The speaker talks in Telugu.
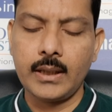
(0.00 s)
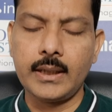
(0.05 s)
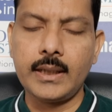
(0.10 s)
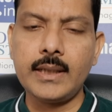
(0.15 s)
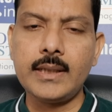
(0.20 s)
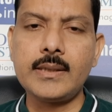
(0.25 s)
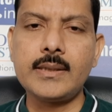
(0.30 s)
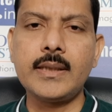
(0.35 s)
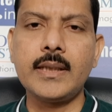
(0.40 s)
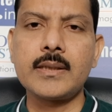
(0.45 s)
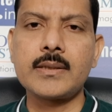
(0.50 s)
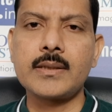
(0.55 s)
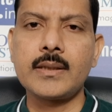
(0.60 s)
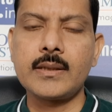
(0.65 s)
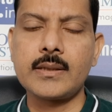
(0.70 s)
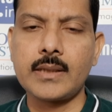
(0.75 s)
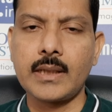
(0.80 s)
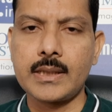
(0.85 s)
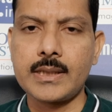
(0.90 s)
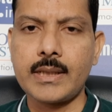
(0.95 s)
టీసీఎస్ని
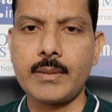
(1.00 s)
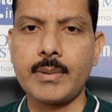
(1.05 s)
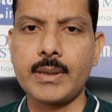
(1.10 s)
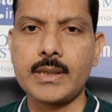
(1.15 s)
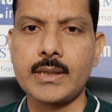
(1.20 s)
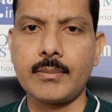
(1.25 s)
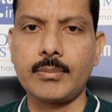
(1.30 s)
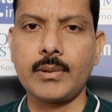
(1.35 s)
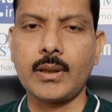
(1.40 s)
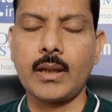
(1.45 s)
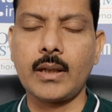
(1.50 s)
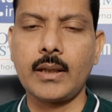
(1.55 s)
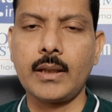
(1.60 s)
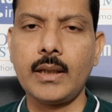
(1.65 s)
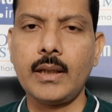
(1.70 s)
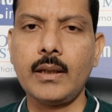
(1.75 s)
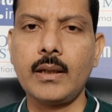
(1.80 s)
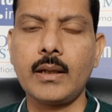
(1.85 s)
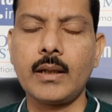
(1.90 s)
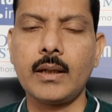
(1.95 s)
సెల్ చేయమని
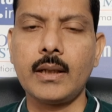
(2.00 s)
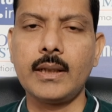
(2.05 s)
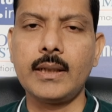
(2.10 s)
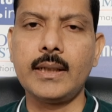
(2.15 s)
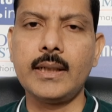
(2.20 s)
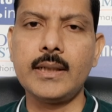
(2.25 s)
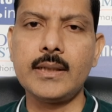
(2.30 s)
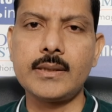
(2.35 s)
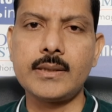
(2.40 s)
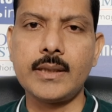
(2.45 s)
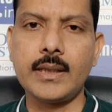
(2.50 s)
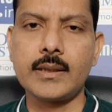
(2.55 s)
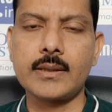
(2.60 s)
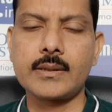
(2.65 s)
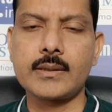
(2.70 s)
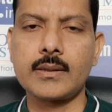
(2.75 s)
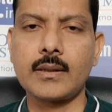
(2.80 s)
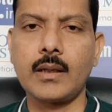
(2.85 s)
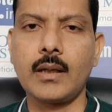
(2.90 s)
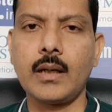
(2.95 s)
చెప్తానండి టీసీఎస్
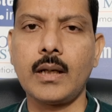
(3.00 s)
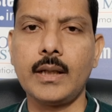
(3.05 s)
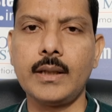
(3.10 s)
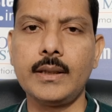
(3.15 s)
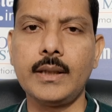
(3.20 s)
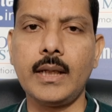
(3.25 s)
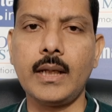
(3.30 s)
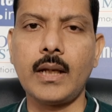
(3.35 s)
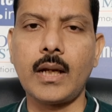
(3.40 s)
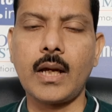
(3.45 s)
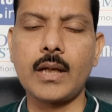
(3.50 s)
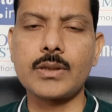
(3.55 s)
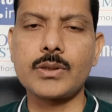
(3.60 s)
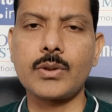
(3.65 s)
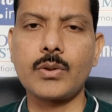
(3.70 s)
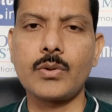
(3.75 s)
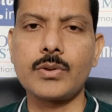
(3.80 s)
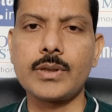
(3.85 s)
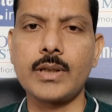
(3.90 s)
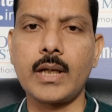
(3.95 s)
ఇది లాస్ట్
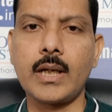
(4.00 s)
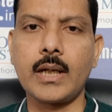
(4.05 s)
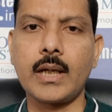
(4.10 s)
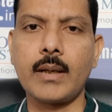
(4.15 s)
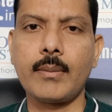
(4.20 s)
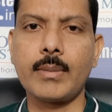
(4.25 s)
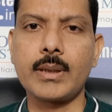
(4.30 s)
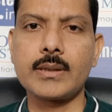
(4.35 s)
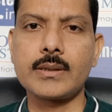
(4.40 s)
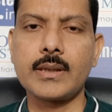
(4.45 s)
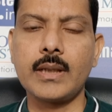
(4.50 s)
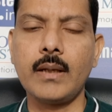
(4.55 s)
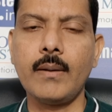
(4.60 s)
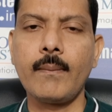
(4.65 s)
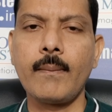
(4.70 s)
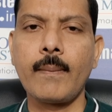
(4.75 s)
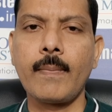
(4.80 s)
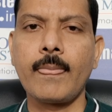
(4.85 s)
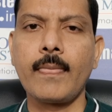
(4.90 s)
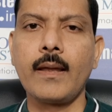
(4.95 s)
క్లోజింగ్ అని గమనిస్తే
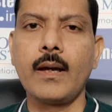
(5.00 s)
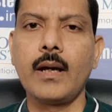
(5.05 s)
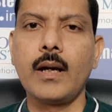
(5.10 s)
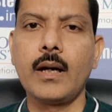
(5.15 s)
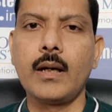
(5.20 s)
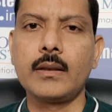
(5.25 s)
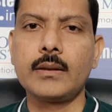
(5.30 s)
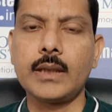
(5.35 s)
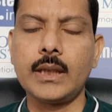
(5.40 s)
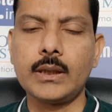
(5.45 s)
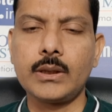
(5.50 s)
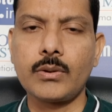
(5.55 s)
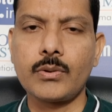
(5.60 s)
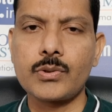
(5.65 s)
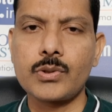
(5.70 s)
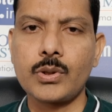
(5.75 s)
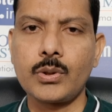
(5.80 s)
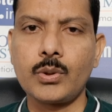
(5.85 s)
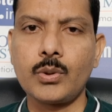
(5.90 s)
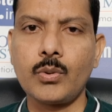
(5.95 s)
త్రీ
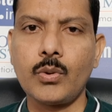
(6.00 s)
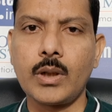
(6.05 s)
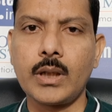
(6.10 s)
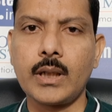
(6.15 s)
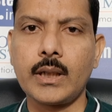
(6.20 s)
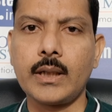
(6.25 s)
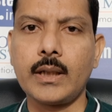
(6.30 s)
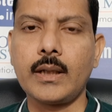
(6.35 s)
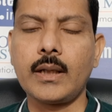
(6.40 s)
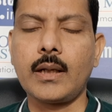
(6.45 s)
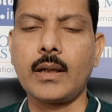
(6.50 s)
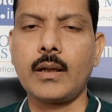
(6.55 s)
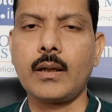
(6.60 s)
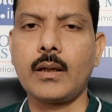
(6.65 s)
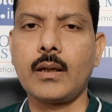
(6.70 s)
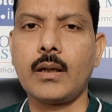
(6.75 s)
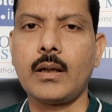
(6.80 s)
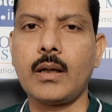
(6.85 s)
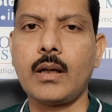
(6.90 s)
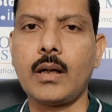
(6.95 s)
థౌజండ్ టూ హండ్రెడ్ దగ్గర
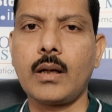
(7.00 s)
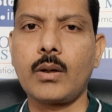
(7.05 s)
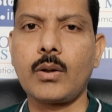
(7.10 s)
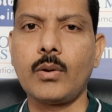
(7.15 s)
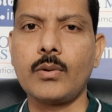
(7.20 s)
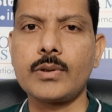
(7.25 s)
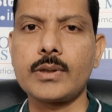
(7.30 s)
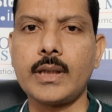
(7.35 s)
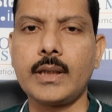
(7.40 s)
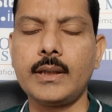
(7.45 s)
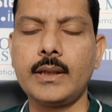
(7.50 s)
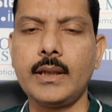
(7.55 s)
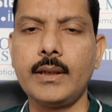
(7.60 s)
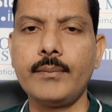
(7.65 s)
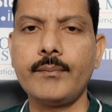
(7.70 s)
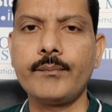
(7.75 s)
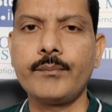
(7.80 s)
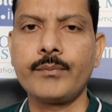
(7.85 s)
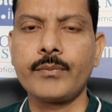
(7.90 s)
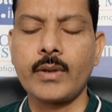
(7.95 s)
క్లోజ్ అయింది
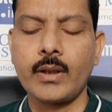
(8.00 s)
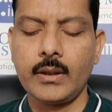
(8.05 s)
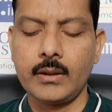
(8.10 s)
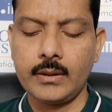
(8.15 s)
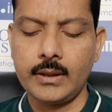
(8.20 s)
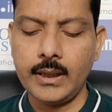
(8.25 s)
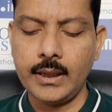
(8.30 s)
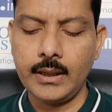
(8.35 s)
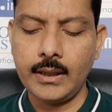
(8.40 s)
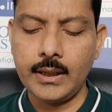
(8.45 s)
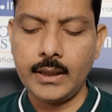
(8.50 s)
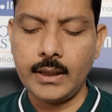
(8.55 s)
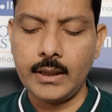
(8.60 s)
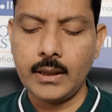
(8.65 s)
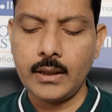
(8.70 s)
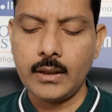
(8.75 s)
దీన్ని